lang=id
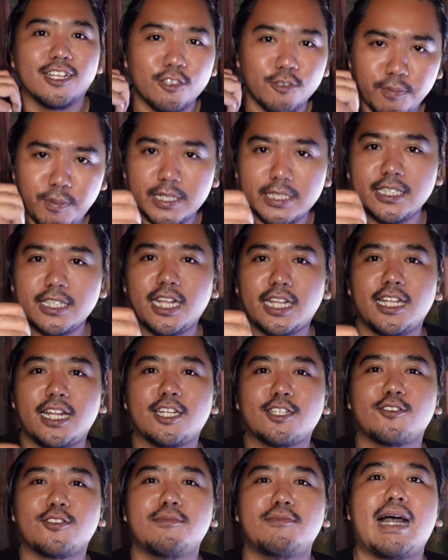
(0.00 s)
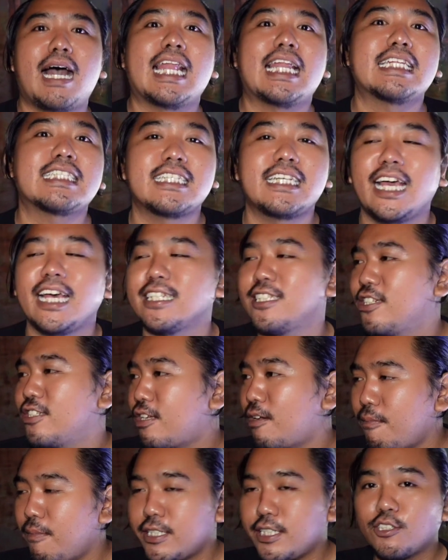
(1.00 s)
itu pasti nanti langsung dibalas guys terus
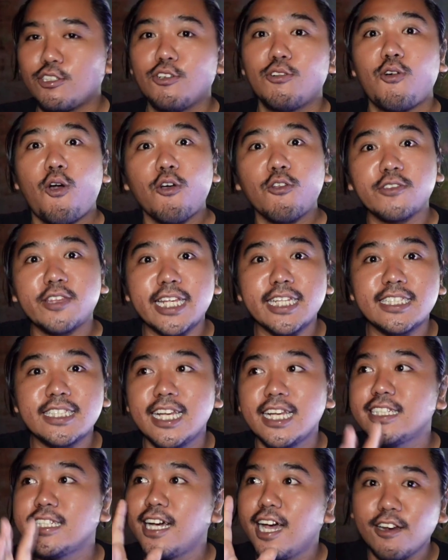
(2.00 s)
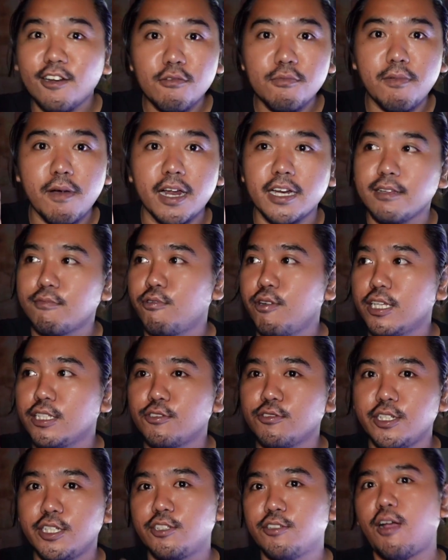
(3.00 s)
habis itu kontesnya jangan lupa di bulan
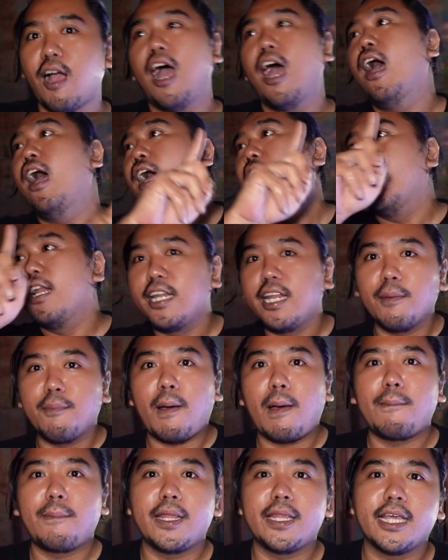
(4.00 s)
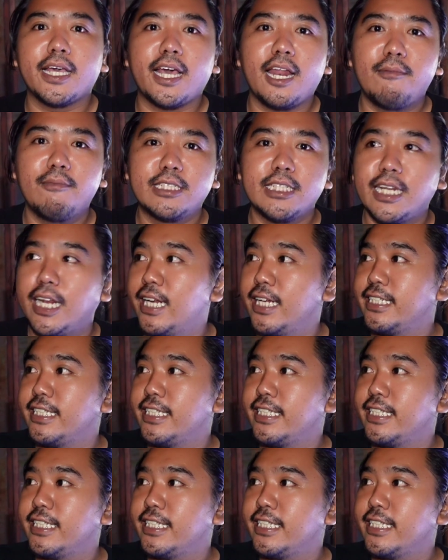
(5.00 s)
Juni juga nih pamfletnya kalian bisa lihat